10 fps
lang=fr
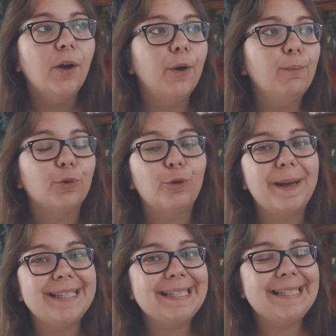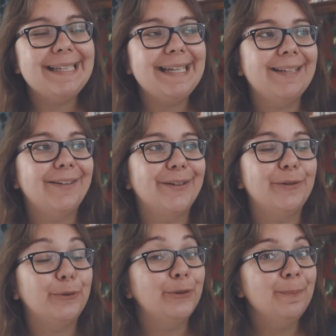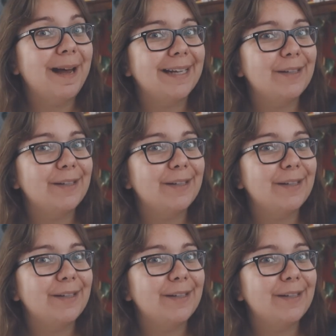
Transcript: euh, pour ne pas citer Dawn, par